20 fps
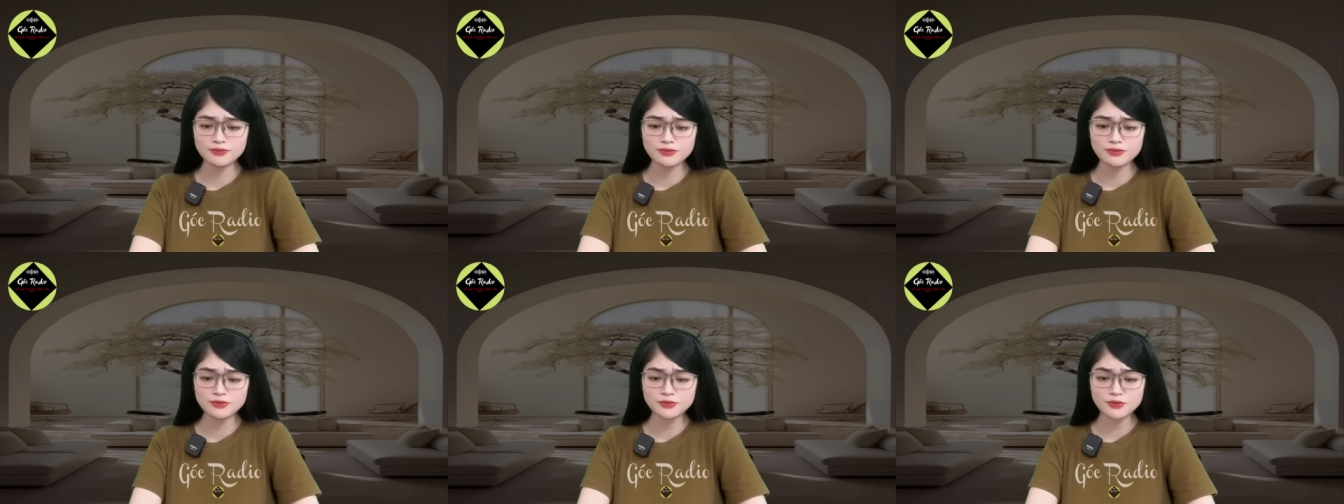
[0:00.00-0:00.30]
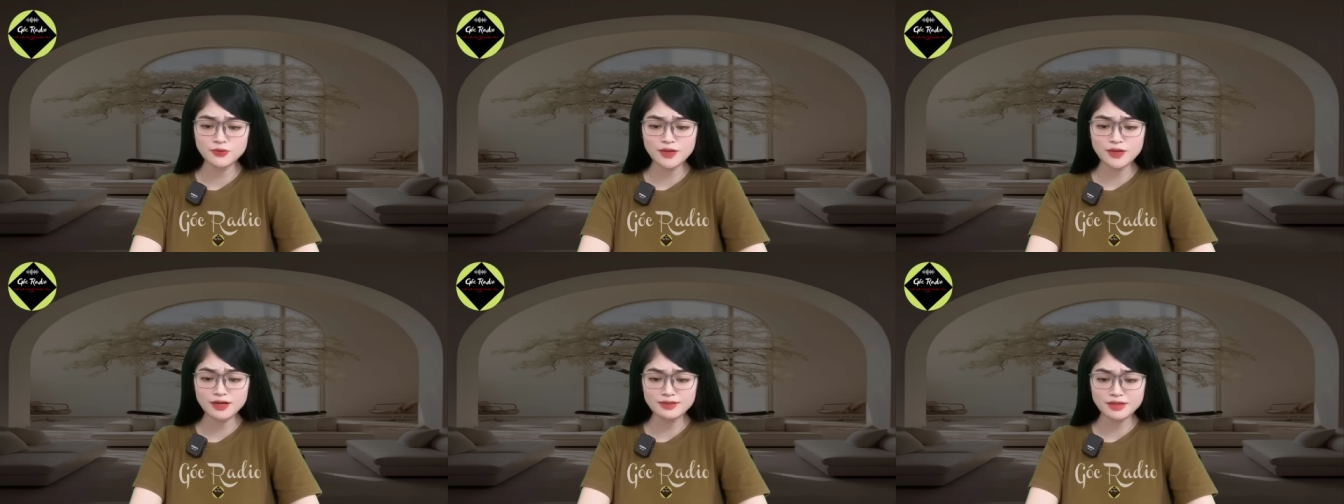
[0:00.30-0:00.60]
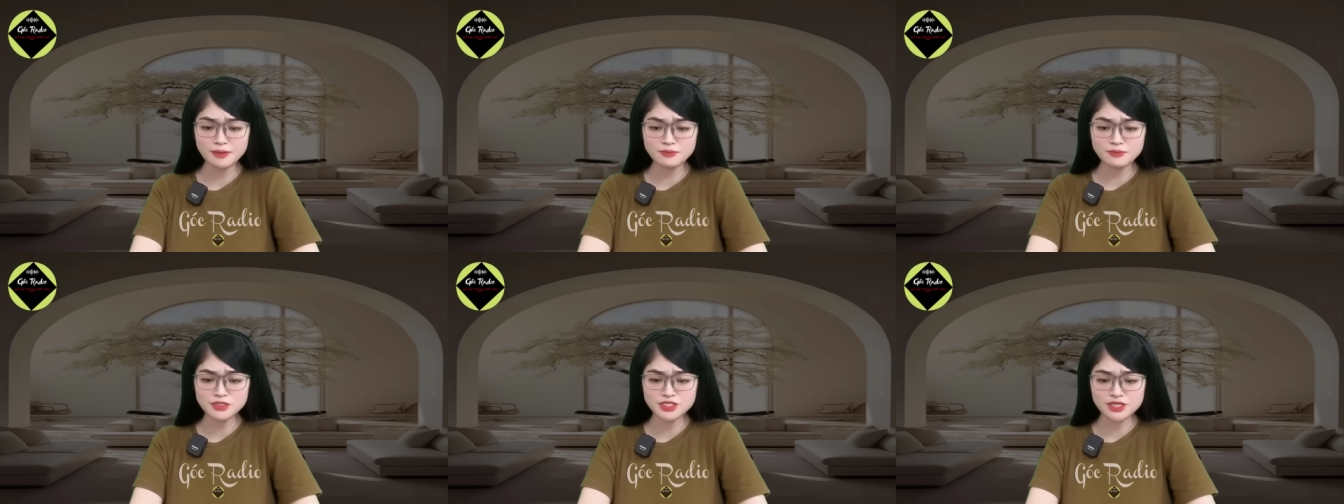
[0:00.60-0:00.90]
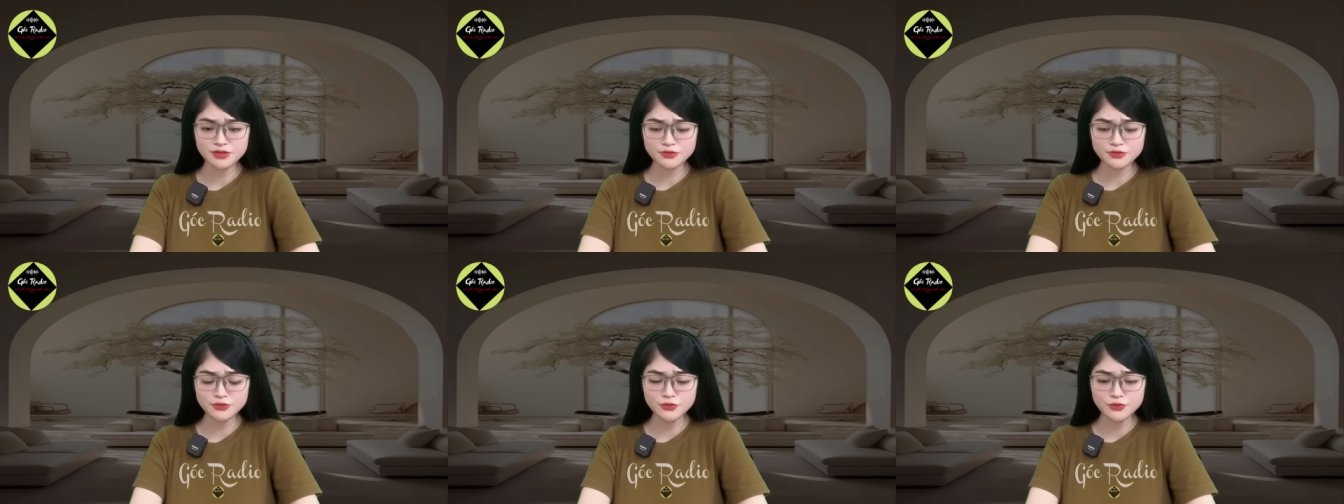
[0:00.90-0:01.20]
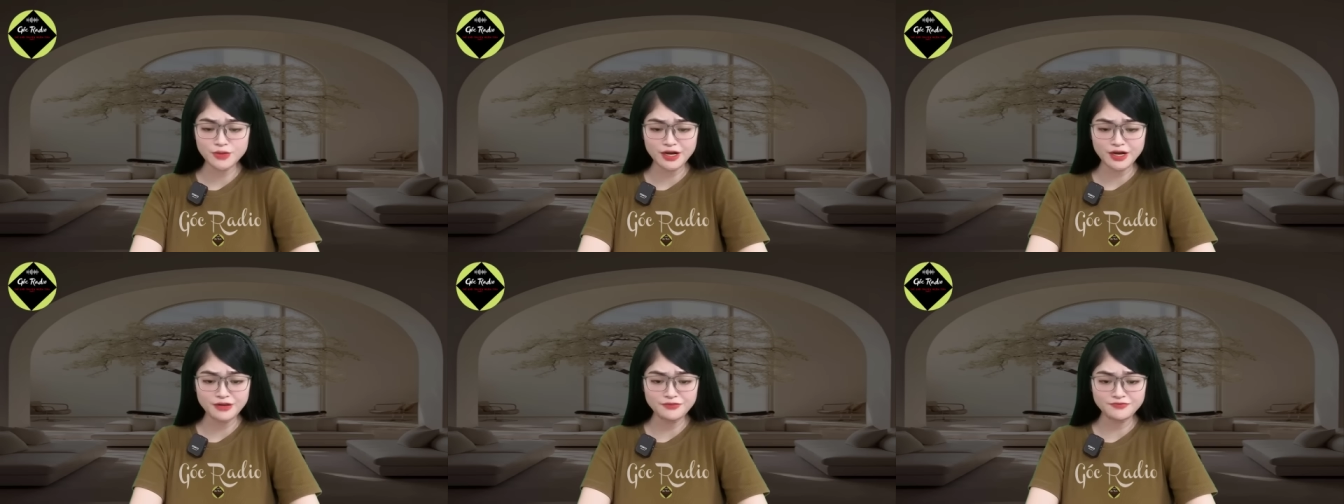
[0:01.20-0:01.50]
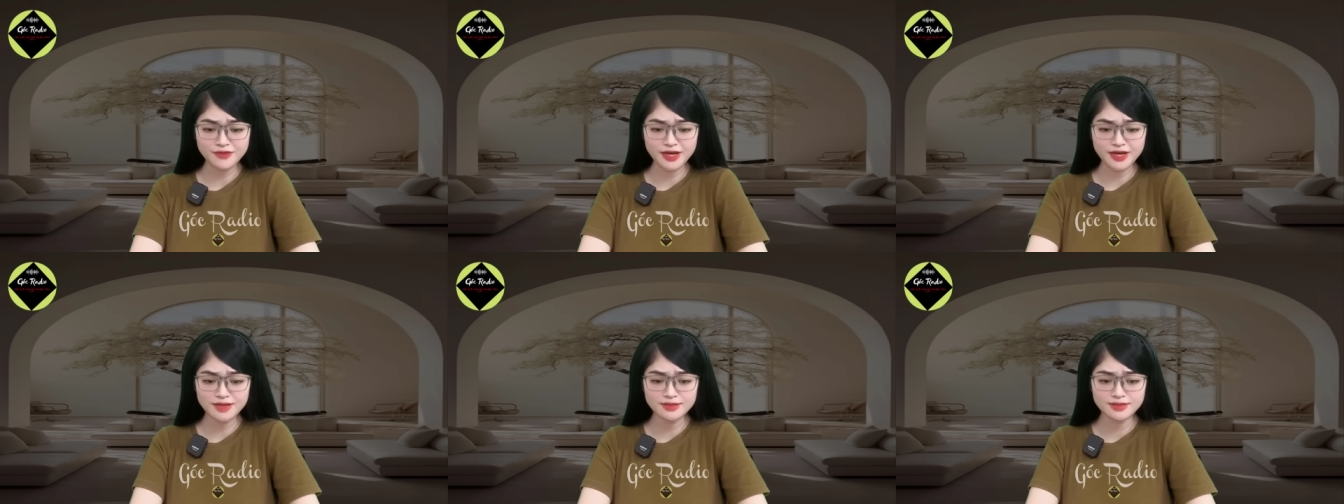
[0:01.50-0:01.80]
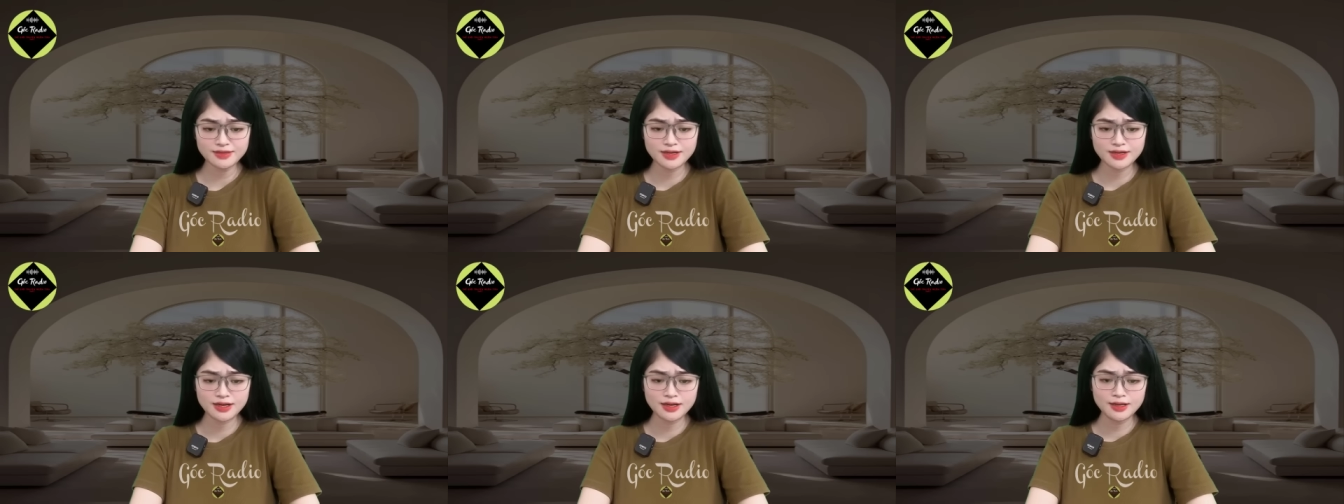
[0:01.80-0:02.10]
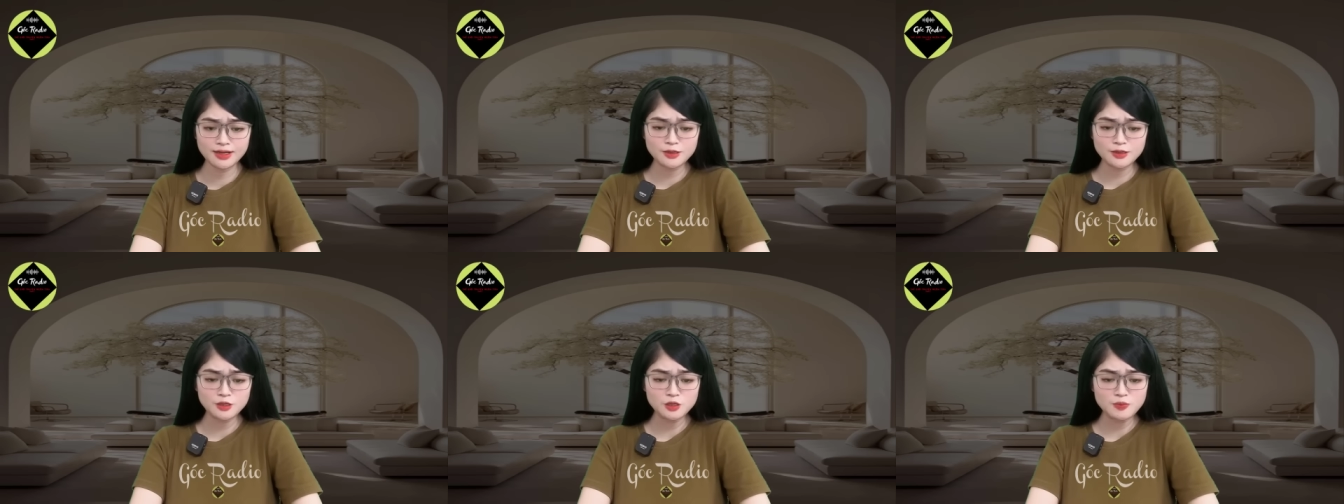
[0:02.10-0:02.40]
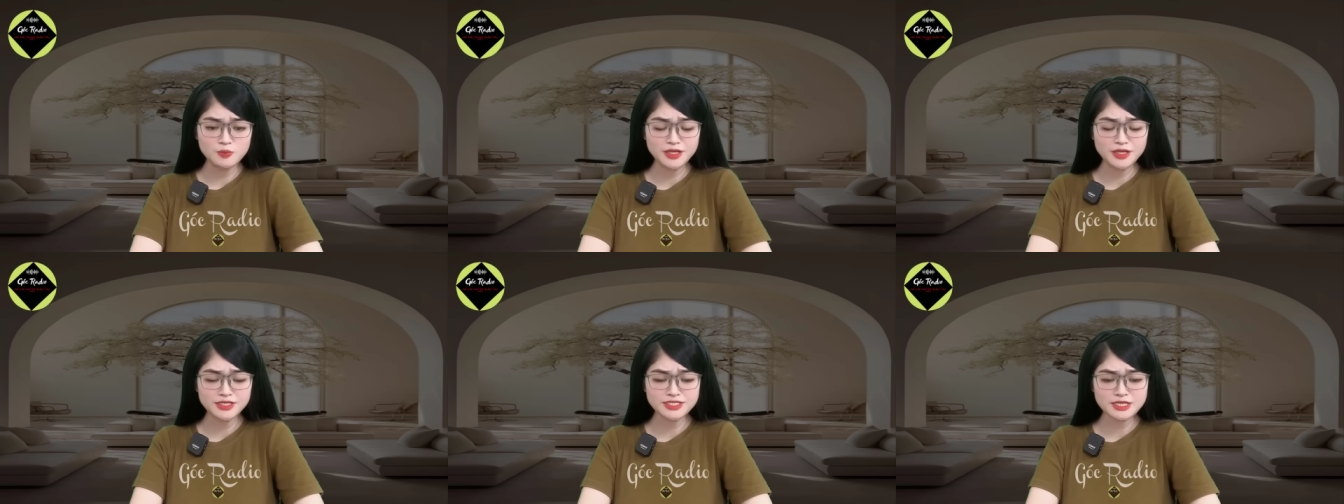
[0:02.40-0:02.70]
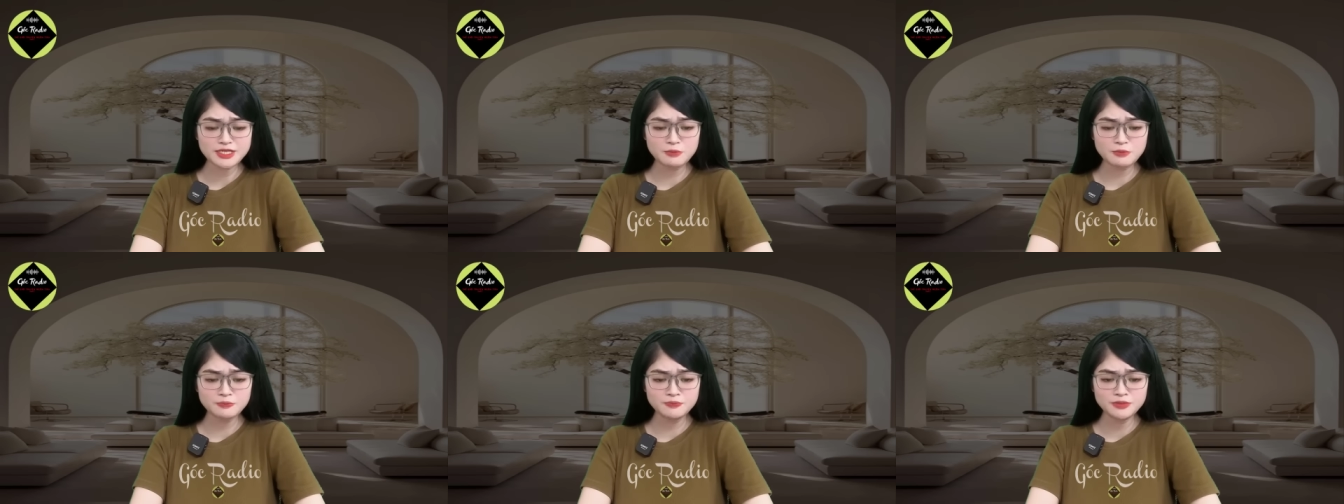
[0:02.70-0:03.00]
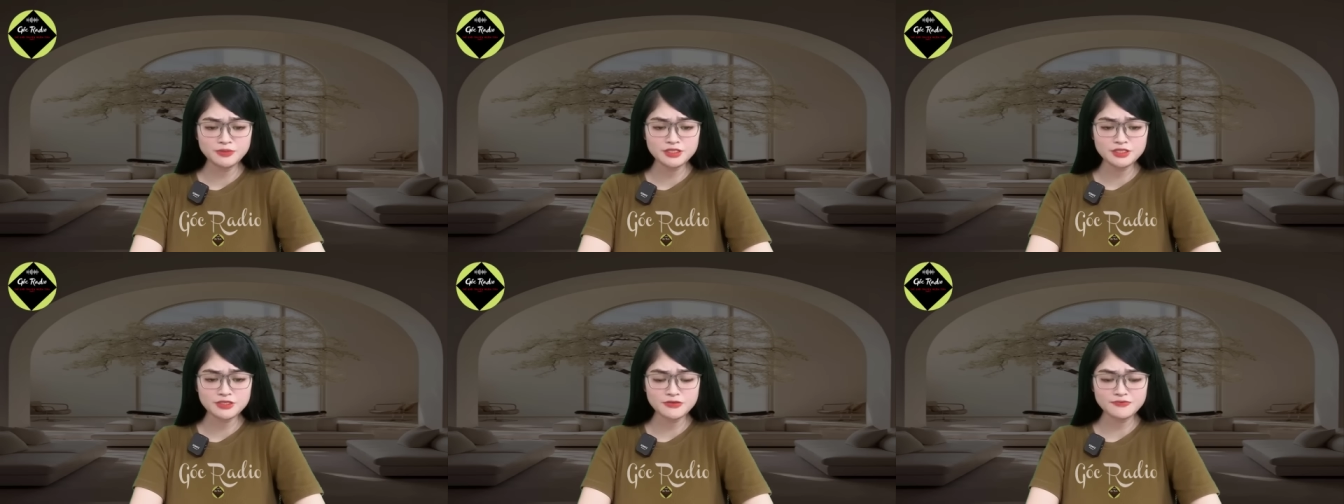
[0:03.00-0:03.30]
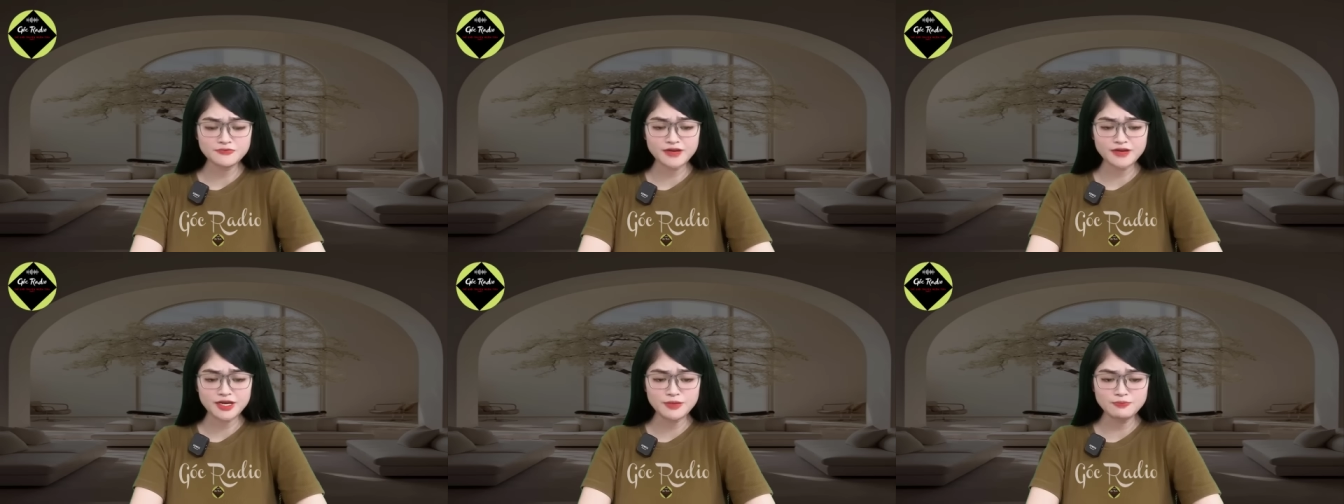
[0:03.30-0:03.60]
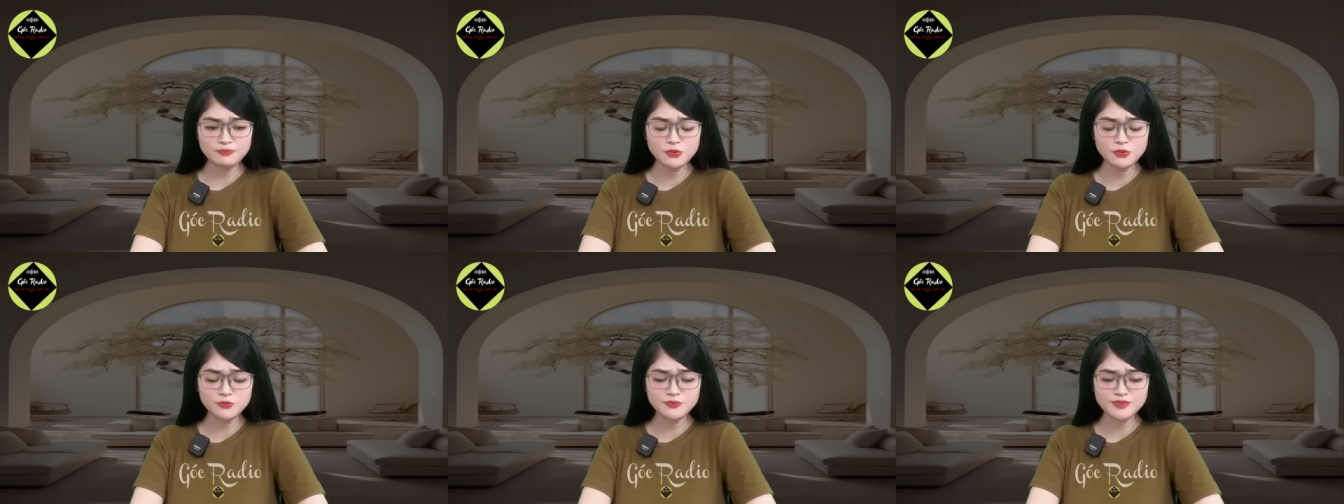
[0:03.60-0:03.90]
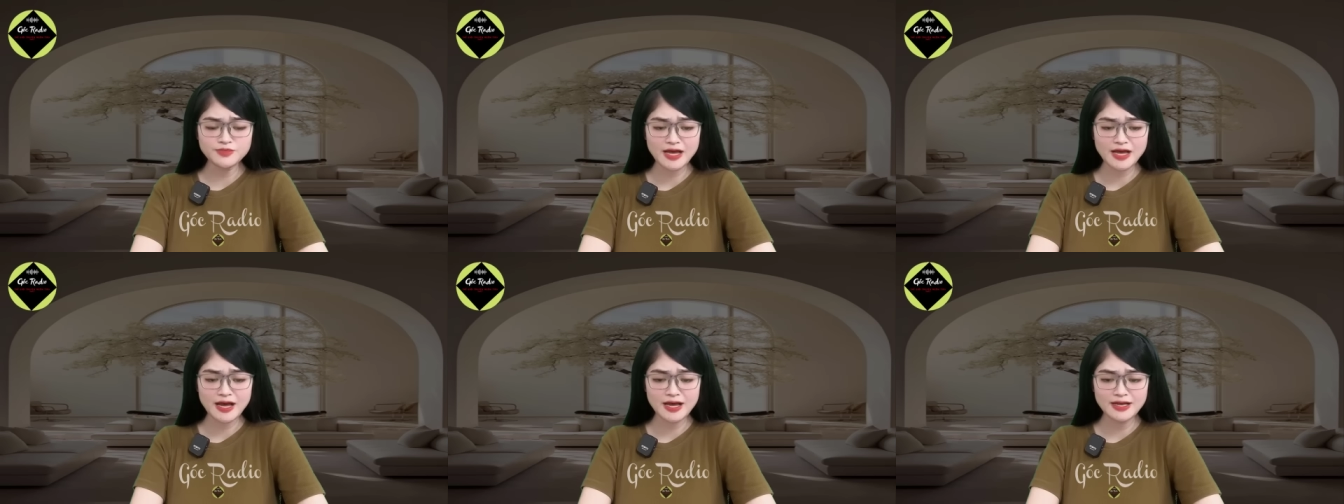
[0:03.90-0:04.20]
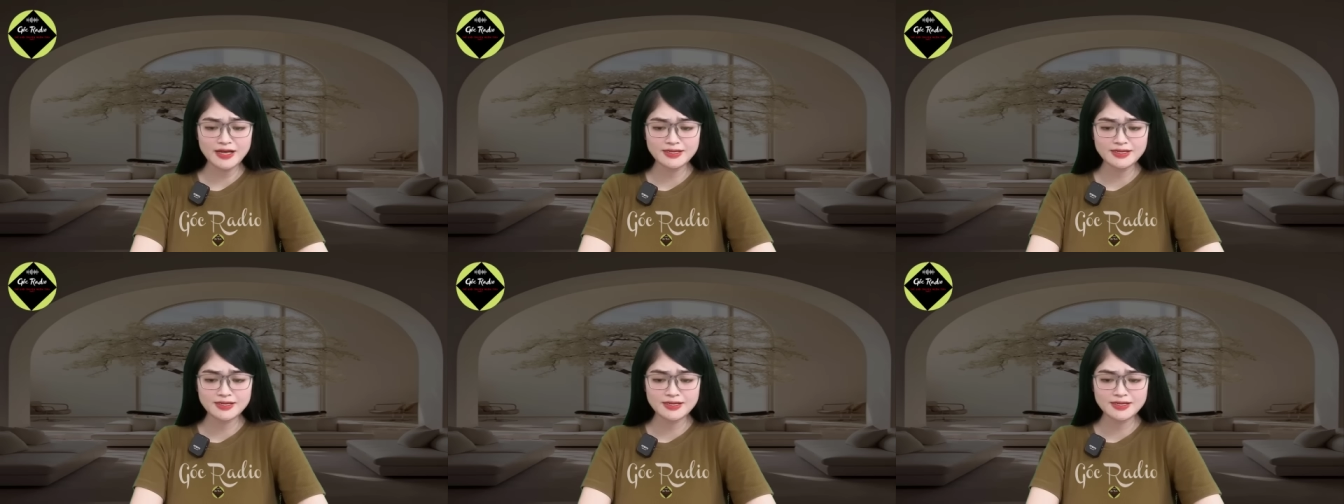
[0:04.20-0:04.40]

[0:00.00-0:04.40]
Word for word: Tôi đang nắm chặt cổ áo vest. Ở bên trong, chiếc váy bung ra.